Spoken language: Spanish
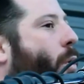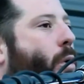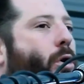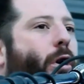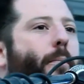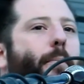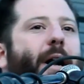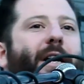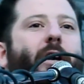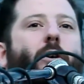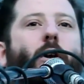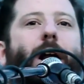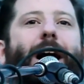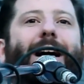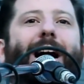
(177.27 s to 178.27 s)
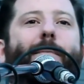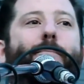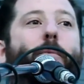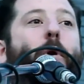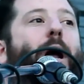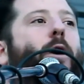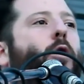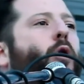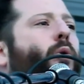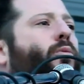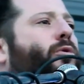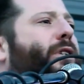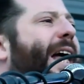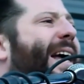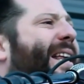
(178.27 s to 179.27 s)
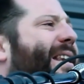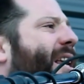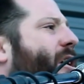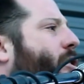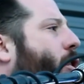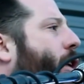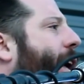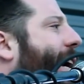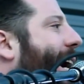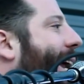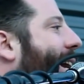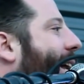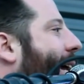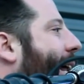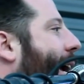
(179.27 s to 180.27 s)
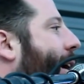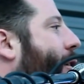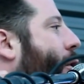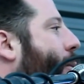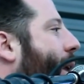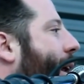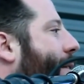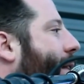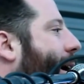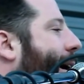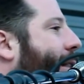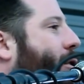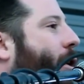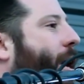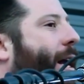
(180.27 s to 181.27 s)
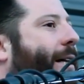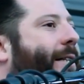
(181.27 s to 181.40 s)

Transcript: un compañero de la cámpora con un técnico de carrera que nos vienen dejando en el